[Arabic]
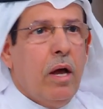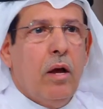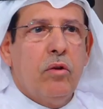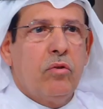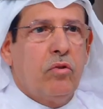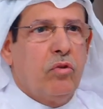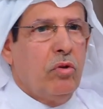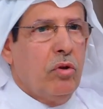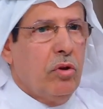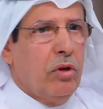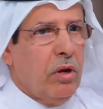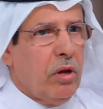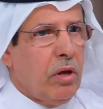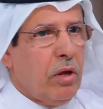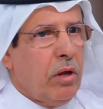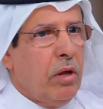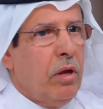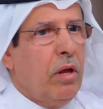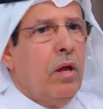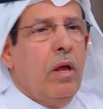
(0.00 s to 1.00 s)

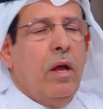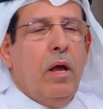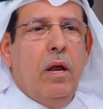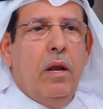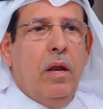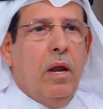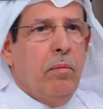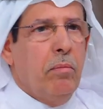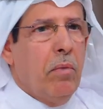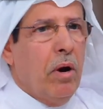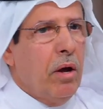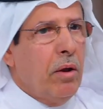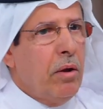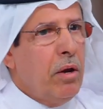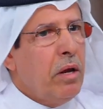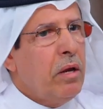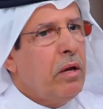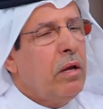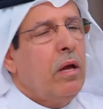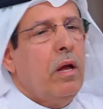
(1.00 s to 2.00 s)
الصدق
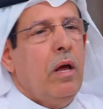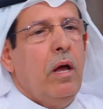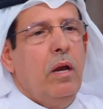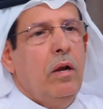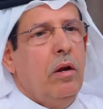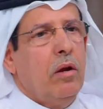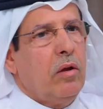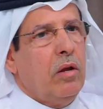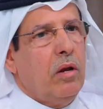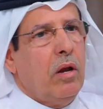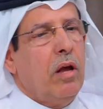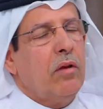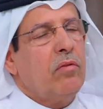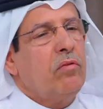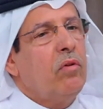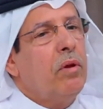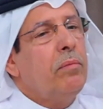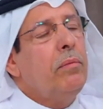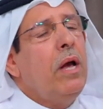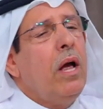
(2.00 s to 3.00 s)
الأمانة الإخلاص
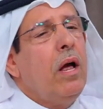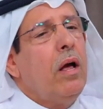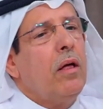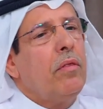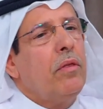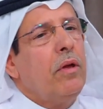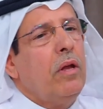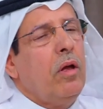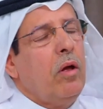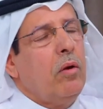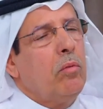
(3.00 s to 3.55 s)
جميع هذه